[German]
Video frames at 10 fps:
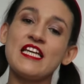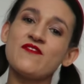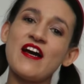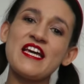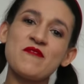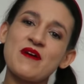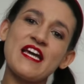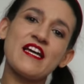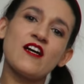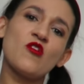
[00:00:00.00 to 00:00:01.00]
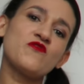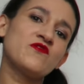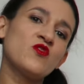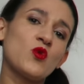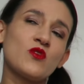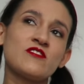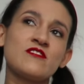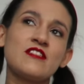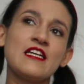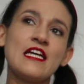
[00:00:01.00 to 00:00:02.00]
Ich war eben einkaufen
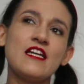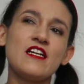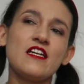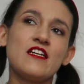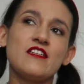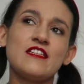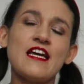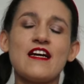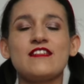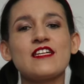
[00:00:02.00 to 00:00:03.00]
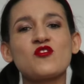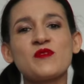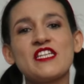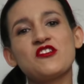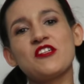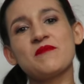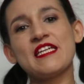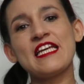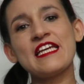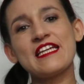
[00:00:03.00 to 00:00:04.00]
und naja, darum geht es heute
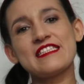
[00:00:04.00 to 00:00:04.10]
mal nicht.